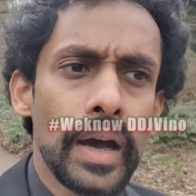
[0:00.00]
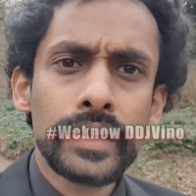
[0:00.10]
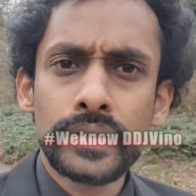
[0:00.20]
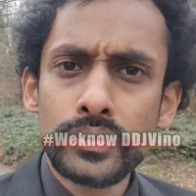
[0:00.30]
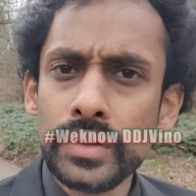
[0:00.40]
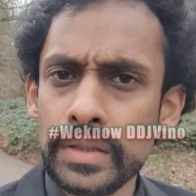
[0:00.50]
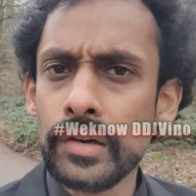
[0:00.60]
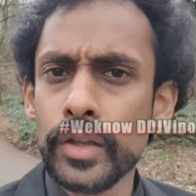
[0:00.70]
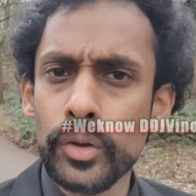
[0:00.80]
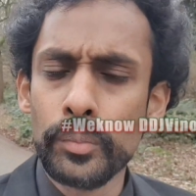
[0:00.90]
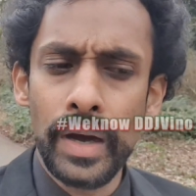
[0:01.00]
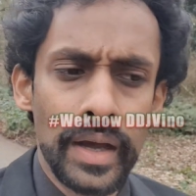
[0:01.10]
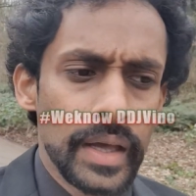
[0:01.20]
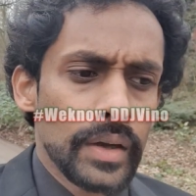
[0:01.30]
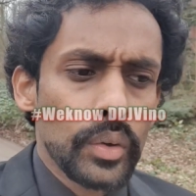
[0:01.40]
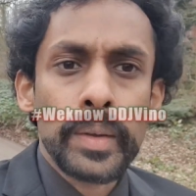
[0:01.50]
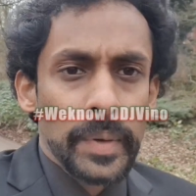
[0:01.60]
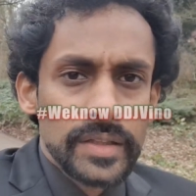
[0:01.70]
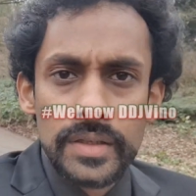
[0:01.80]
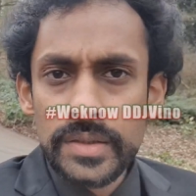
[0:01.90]
ஆயிரத்தி ஐநூறுவா செலவழிக்கணுமா ஓகே
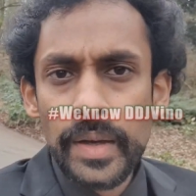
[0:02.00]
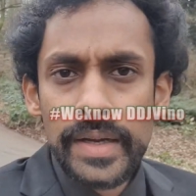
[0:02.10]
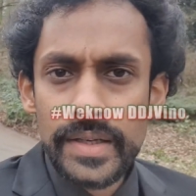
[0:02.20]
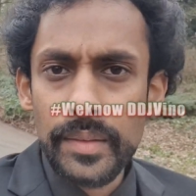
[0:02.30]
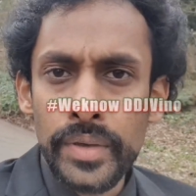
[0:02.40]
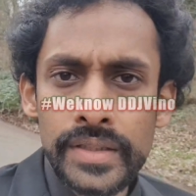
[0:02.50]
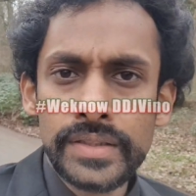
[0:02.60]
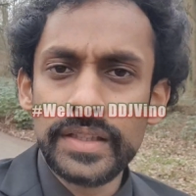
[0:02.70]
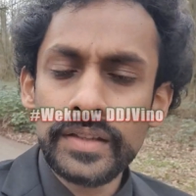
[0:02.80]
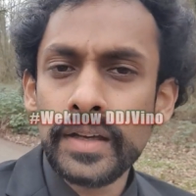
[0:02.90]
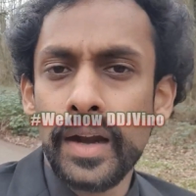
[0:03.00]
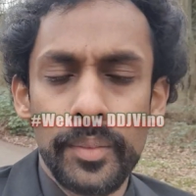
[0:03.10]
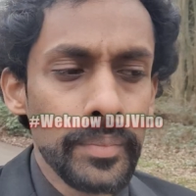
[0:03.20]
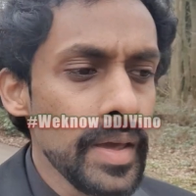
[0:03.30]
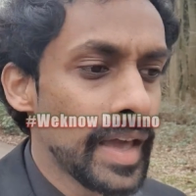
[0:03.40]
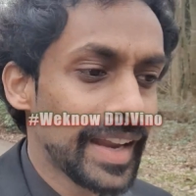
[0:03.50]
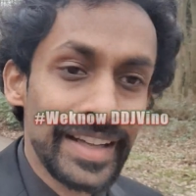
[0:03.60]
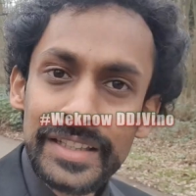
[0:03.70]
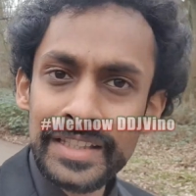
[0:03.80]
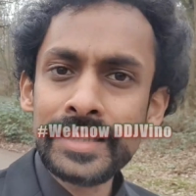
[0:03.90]
பத்து வருஷம் ஆகிட்டு நான் படித்து இருந்தாலும்
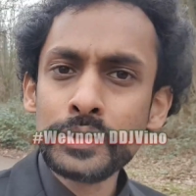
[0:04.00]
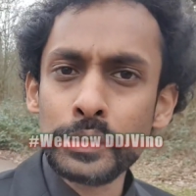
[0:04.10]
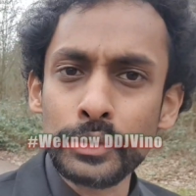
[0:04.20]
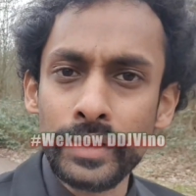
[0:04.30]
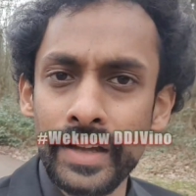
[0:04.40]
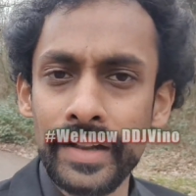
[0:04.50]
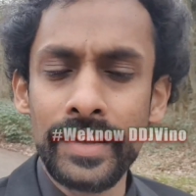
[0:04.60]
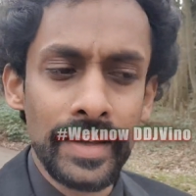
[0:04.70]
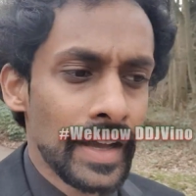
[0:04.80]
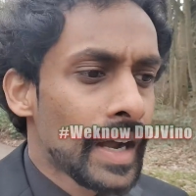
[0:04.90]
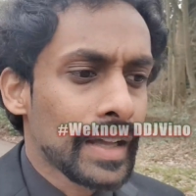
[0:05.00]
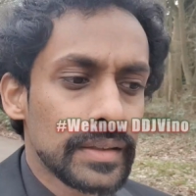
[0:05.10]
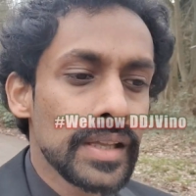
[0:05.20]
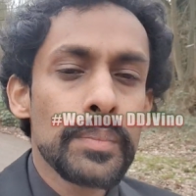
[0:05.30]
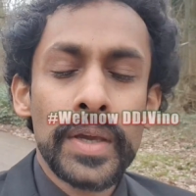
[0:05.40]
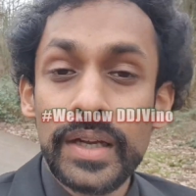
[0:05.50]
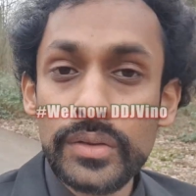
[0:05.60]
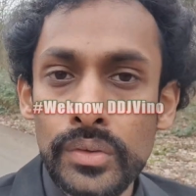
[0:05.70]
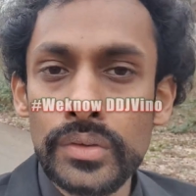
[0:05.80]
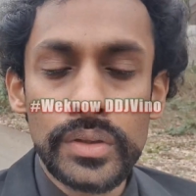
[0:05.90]
எனக்கு தெரிஞ்ச ஒரு துறை தானே அதை திருப்பி
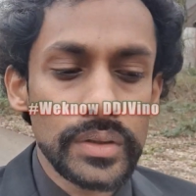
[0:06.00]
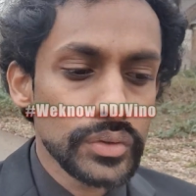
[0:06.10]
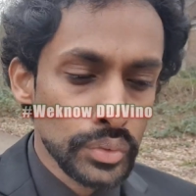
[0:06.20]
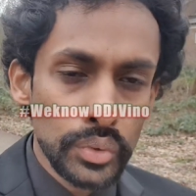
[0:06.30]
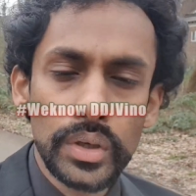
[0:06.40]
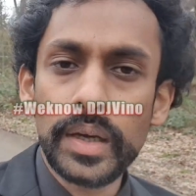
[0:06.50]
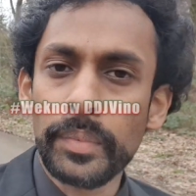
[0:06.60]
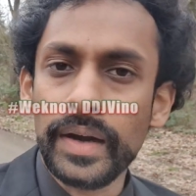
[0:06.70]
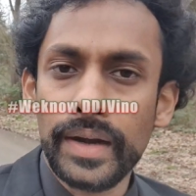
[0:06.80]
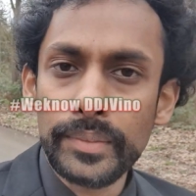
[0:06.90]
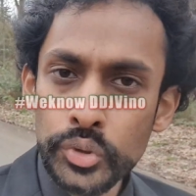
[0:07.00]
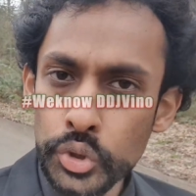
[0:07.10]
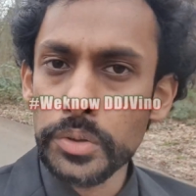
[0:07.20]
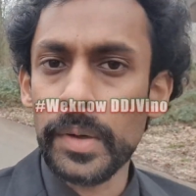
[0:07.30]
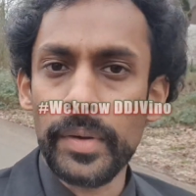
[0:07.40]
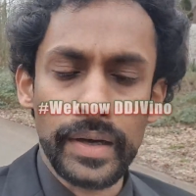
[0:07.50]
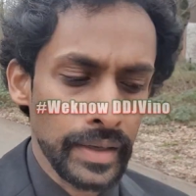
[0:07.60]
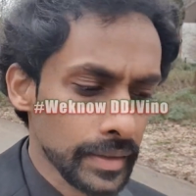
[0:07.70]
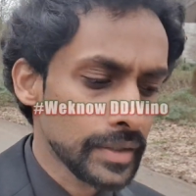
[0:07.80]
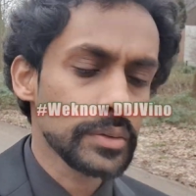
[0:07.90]
கற்றுக்கொண்டு கூகுளில் பார்க்கலாம் யூடியூப்பில்
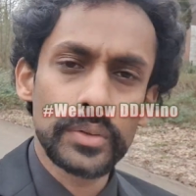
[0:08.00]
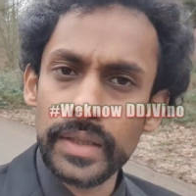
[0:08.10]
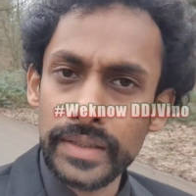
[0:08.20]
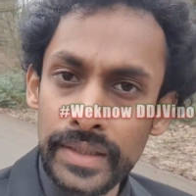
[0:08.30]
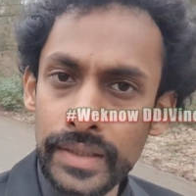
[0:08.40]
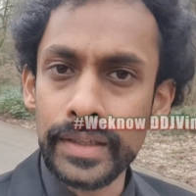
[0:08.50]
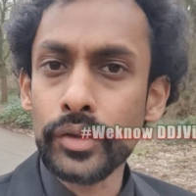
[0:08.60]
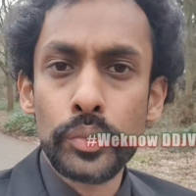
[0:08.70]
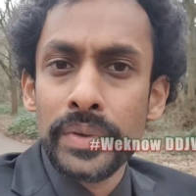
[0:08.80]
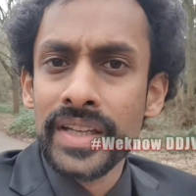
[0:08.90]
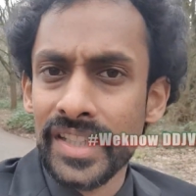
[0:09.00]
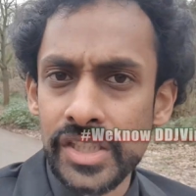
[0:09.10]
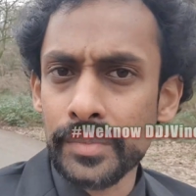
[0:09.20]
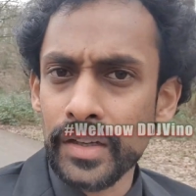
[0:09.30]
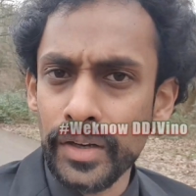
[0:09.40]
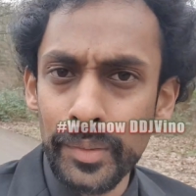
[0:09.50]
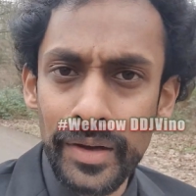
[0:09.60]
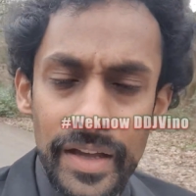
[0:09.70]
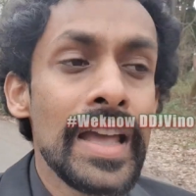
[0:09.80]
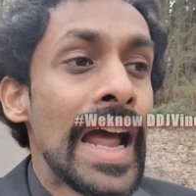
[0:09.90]
பார்க்கலாம் கற்றுக்கொண்டு அதை கீறுறது ஒரு பெரிய கஷ்டமான விடயம்
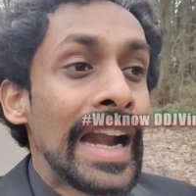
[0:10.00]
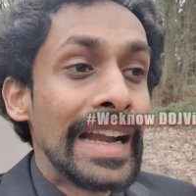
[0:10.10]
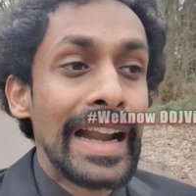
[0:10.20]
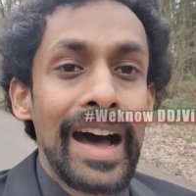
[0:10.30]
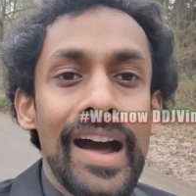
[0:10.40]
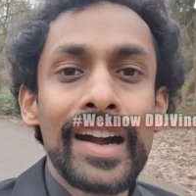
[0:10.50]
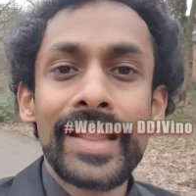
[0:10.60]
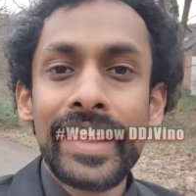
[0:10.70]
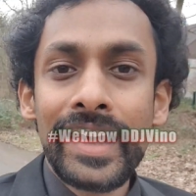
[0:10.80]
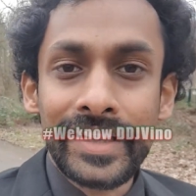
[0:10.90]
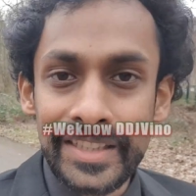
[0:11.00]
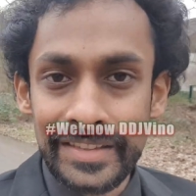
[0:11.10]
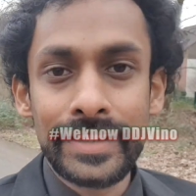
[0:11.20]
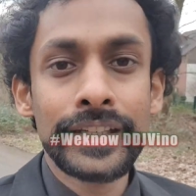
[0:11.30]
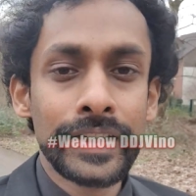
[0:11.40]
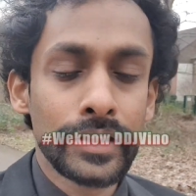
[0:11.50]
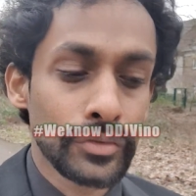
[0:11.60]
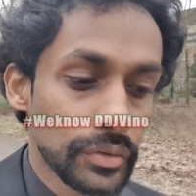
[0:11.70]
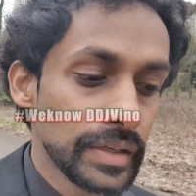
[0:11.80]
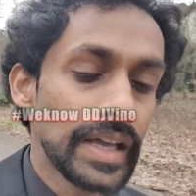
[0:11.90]
இல்லை நானே அதை
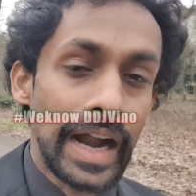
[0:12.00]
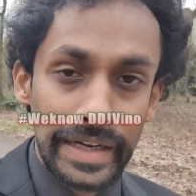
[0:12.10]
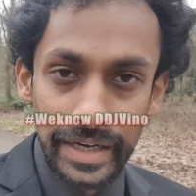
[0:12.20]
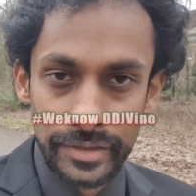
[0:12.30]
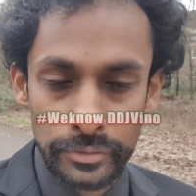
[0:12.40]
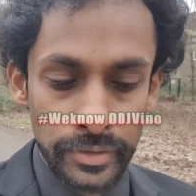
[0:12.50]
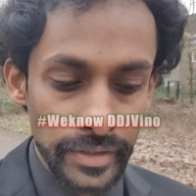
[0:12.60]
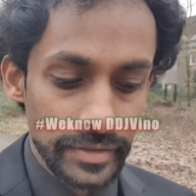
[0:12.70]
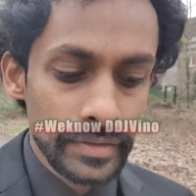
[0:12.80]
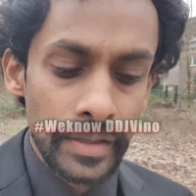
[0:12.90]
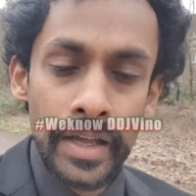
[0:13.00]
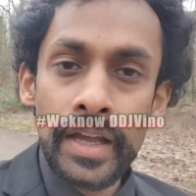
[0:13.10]
செய்கிறேன்னு சொல்லி அண்ணாட்ட சொல்லிவிட்டு